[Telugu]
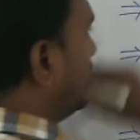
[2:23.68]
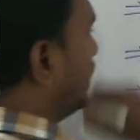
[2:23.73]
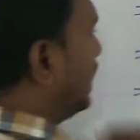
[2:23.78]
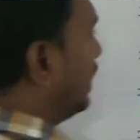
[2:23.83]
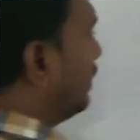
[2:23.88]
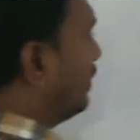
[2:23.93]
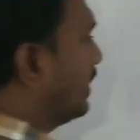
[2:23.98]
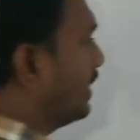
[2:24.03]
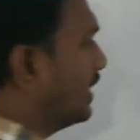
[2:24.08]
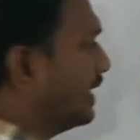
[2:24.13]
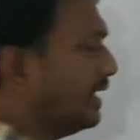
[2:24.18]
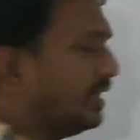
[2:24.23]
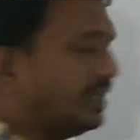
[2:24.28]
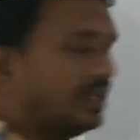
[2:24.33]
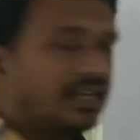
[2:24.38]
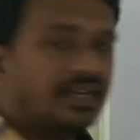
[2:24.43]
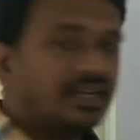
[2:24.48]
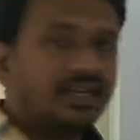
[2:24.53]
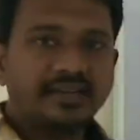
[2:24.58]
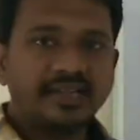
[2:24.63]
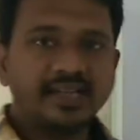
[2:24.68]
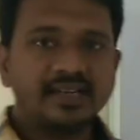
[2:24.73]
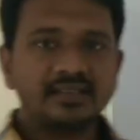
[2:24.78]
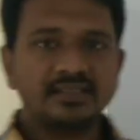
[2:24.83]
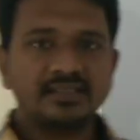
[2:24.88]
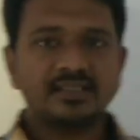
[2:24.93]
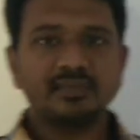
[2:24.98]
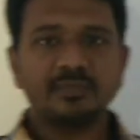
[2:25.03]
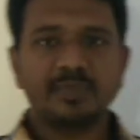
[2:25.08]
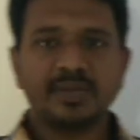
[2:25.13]
కాదు కాబట్టి
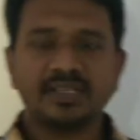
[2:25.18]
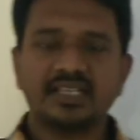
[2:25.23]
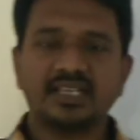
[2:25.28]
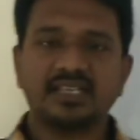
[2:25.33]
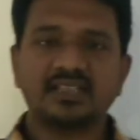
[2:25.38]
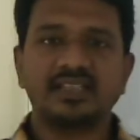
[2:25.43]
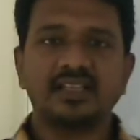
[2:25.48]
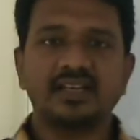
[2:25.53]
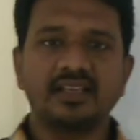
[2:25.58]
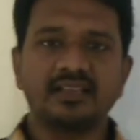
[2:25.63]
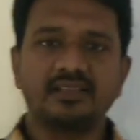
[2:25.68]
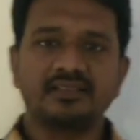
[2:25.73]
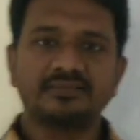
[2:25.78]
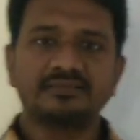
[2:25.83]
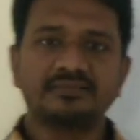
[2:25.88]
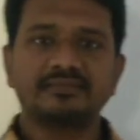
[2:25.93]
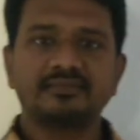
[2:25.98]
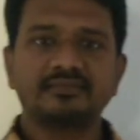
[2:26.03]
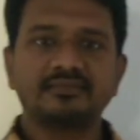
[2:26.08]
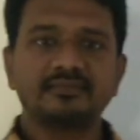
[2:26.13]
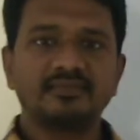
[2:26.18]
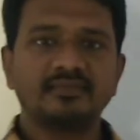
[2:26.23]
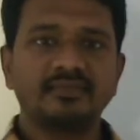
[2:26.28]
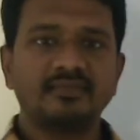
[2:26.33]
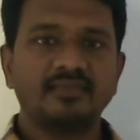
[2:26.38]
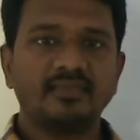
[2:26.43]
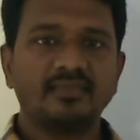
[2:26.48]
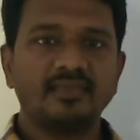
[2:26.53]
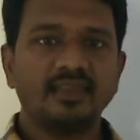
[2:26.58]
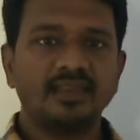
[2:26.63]
టెన్స్తో ప్రసక్తే లేదు
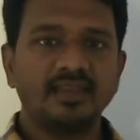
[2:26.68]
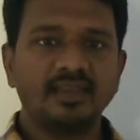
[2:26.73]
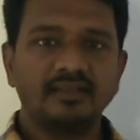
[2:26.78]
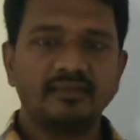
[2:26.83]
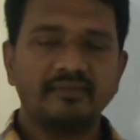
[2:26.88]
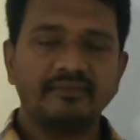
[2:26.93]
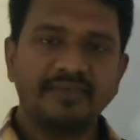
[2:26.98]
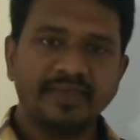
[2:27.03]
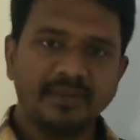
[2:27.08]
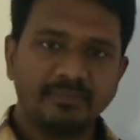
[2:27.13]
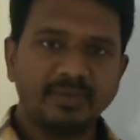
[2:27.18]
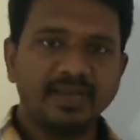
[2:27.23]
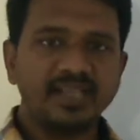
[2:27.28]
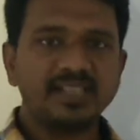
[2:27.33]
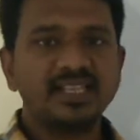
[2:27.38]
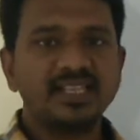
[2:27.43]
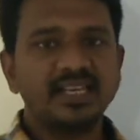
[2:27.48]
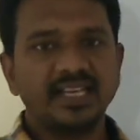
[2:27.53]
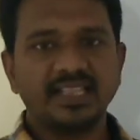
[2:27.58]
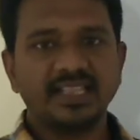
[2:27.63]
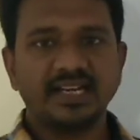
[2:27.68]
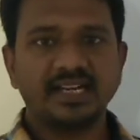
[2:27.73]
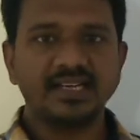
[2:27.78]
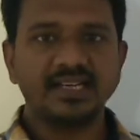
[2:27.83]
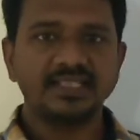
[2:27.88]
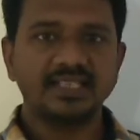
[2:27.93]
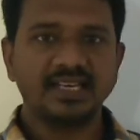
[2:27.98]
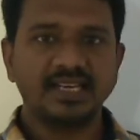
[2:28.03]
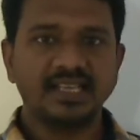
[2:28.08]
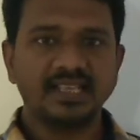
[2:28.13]
వెర్బ్ అయితేనే కదా
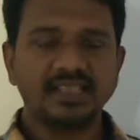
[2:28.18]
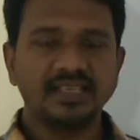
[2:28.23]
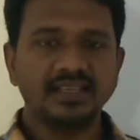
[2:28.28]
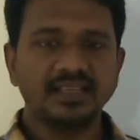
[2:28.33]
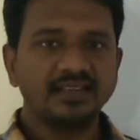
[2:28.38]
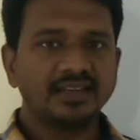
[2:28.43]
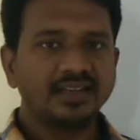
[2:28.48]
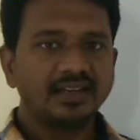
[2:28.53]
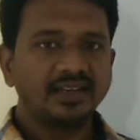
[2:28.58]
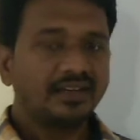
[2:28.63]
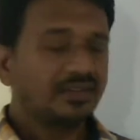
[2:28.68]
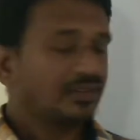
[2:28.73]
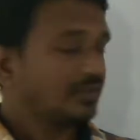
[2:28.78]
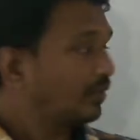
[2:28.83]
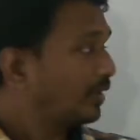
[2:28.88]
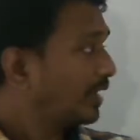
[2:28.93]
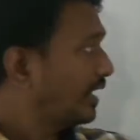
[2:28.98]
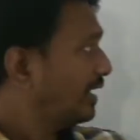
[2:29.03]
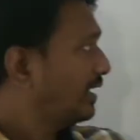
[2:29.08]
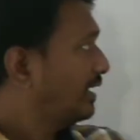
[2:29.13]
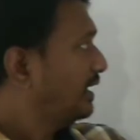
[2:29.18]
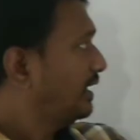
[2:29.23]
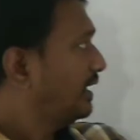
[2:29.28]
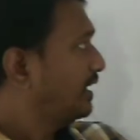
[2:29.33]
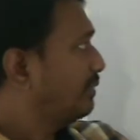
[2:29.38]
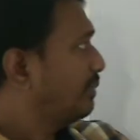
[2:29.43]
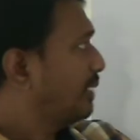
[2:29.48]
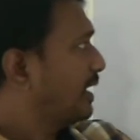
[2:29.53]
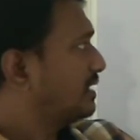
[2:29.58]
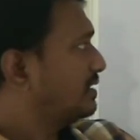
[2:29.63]
టెన్స్ అనేది ఓకే
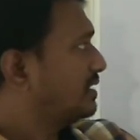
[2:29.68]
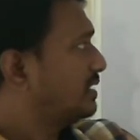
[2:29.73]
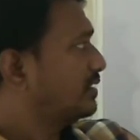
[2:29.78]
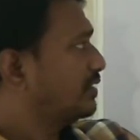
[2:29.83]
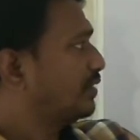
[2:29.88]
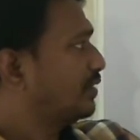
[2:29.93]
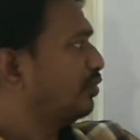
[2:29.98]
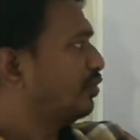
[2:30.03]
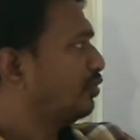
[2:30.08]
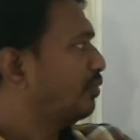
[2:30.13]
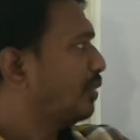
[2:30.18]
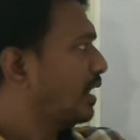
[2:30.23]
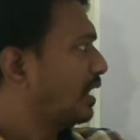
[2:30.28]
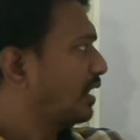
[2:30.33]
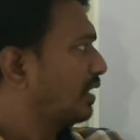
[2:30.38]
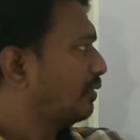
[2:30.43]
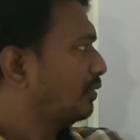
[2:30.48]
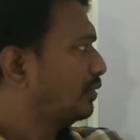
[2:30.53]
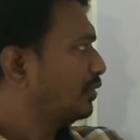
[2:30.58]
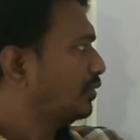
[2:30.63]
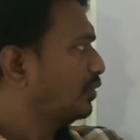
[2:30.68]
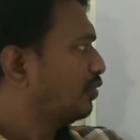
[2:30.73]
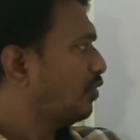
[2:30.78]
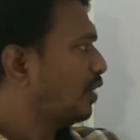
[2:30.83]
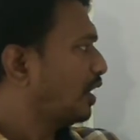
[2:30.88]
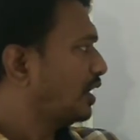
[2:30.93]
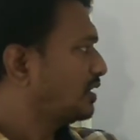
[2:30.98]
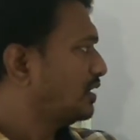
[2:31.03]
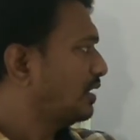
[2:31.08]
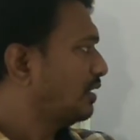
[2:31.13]
ఇది పాస్ట్ టెన్స్లో టు బాట్ అవ్వదు టు
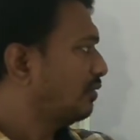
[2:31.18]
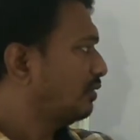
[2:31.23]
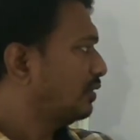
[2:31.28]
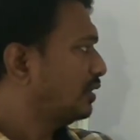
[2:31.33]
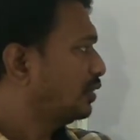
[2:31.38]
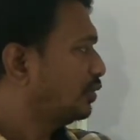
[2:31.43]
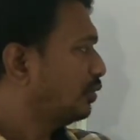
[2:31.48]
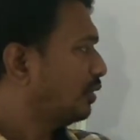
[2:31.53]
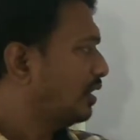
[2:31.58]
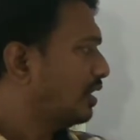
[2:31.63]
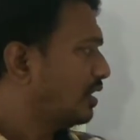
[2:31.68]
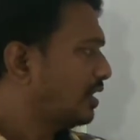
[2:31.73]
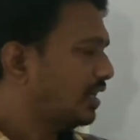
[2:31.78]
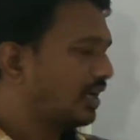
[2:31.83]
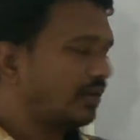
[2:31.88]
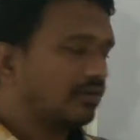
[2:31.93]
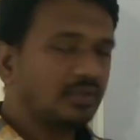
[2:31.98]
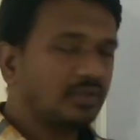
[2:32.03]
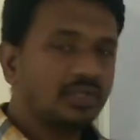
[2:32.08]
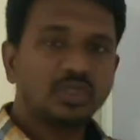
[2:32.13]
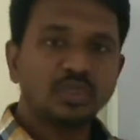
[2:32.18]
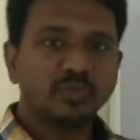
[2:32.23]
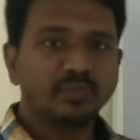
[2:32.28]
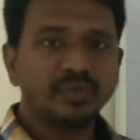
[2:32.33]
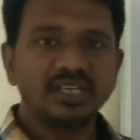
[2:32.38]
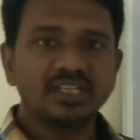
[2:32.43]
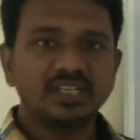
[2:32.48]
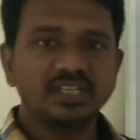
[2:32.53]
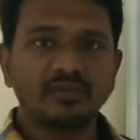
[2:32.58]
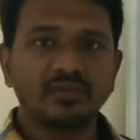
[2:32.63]
వాచ్డ్ అవ్వదు టు ఎర్న్డ్ అవ్వదు
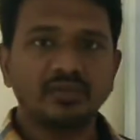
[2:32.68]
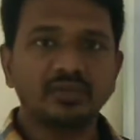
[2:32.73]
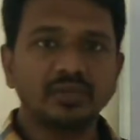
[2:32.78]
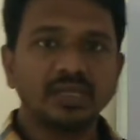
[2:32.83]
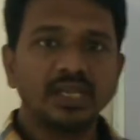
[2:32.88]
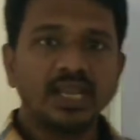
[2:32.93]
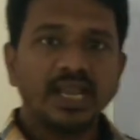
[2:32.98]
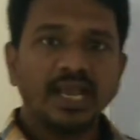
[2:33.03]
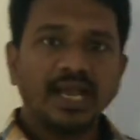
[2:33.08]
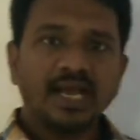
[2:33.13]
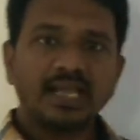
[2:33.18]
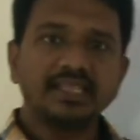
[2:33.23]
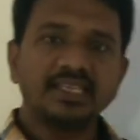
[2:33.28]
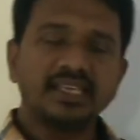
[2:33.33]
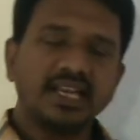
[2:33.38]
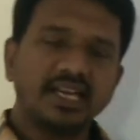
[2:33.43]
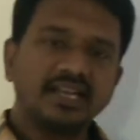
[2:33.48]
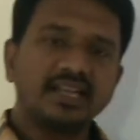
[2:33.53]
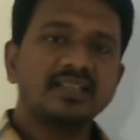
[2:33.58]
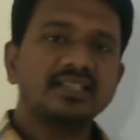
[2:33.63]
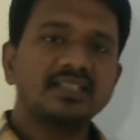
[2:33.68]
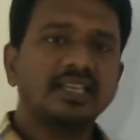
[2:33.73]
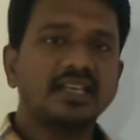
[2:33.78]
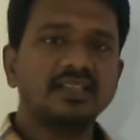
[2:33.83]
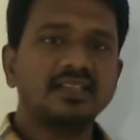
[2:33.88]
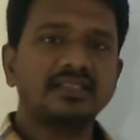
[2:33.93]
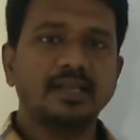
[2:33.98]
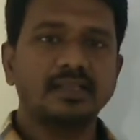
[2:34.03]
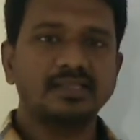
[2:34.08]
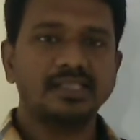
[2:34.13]
టు మీట్ అవ్వదు అది ఏ టెన్స్
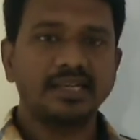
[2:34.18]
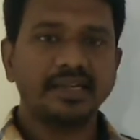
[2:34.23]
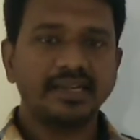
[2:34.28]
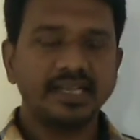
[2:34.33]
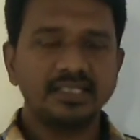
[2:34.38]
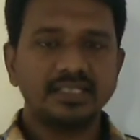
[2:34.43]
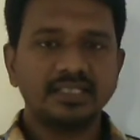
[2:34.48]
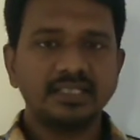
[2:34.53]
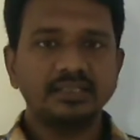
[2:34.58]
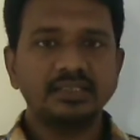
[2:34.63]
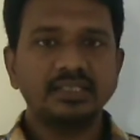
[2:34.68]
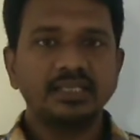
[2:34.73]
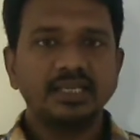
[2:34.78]
అయినా సరే సెంటెన్స్